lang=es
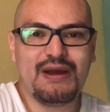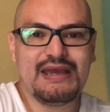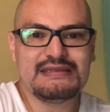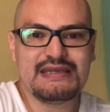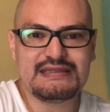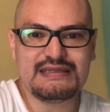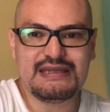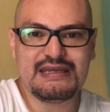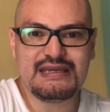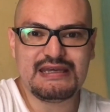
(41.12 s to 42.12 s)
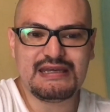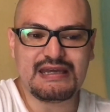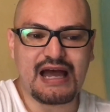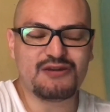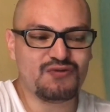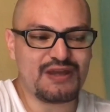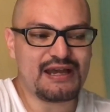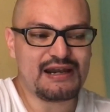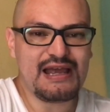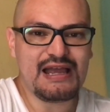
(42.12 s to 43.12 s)
pues decidí
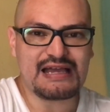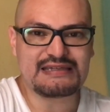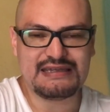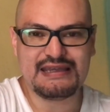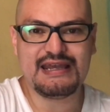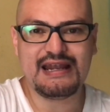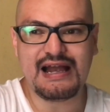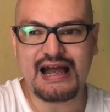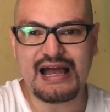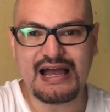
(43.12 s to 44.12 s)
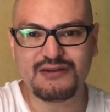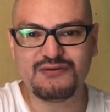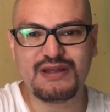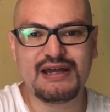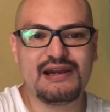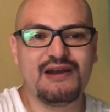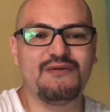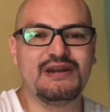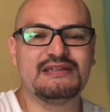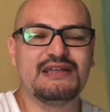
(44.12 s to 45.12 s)
ayudarla, acceder a ayudarla
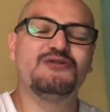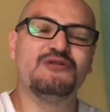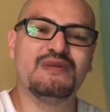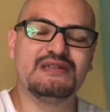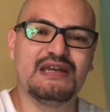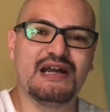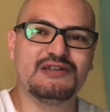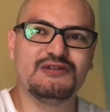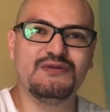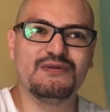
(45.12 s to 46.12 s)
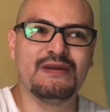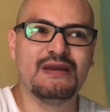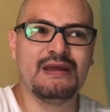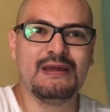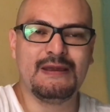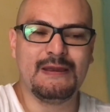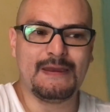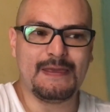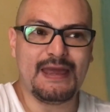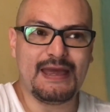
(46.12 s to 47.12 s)
con esta su investigación
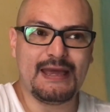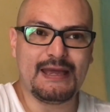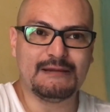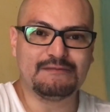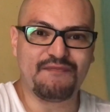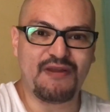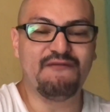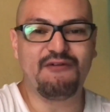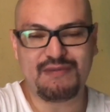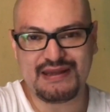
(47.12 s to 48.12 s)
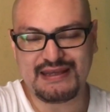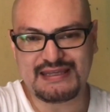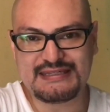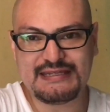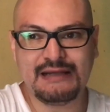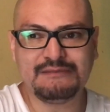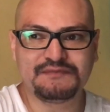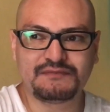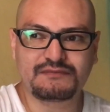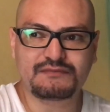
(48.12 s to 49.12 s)
de, en forma de tesina,
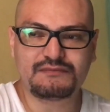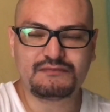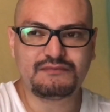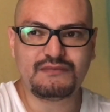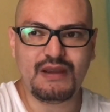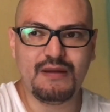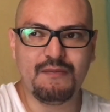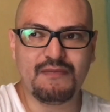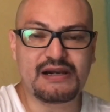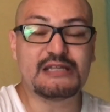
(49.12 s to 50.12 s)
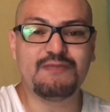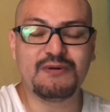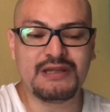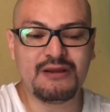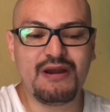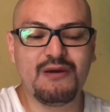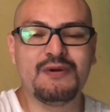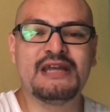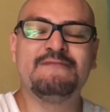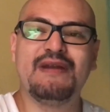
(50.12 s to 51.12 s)
respondiendo
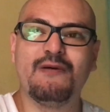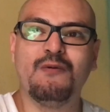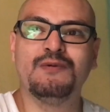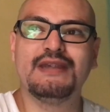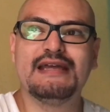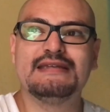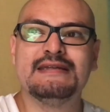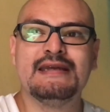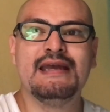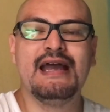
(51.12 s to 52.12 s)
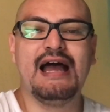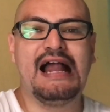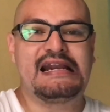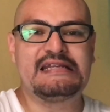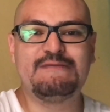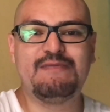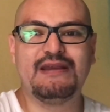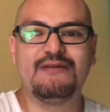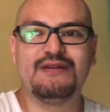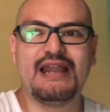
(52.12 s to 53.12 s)
algunas preguntas al
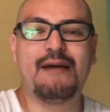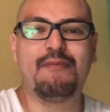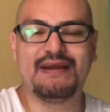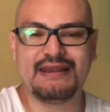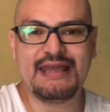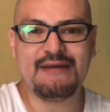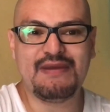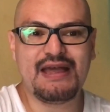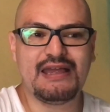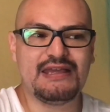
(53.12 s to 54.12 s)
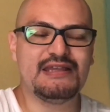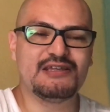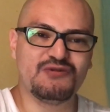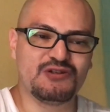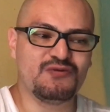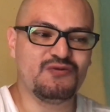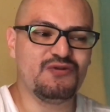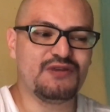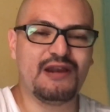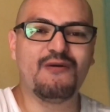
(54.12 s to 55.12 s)
respecto de la pandemia y de su
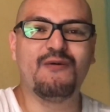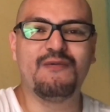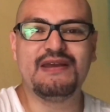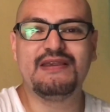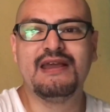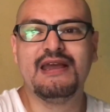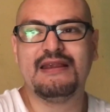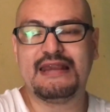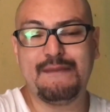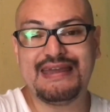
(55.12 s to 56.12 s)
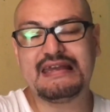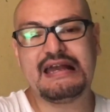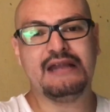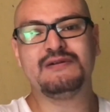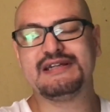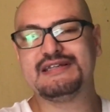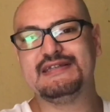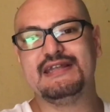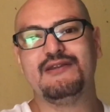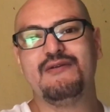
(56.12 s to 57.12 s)
estudio del COVID, de mexicanos
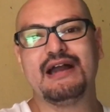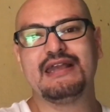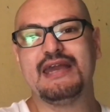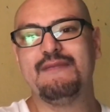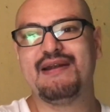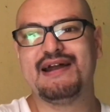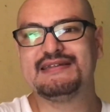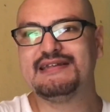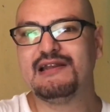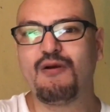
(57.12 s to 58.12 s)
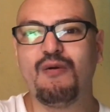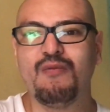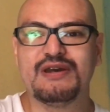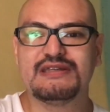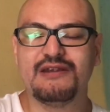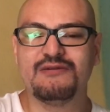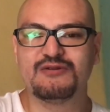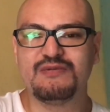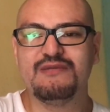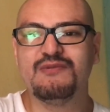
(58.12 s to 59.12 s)
residiendo aquí en Brasil, cómo es que
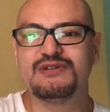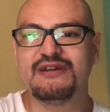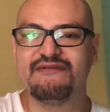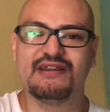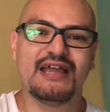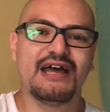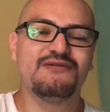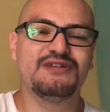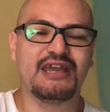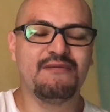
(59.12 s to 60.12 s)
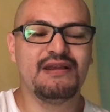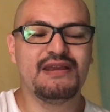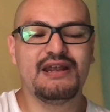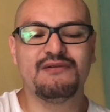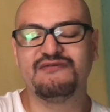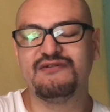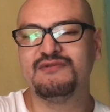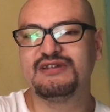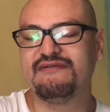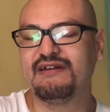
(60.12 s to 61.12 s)
nos vimos afectados, de qué manera nos,
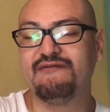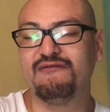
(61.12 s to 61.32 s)
fuimos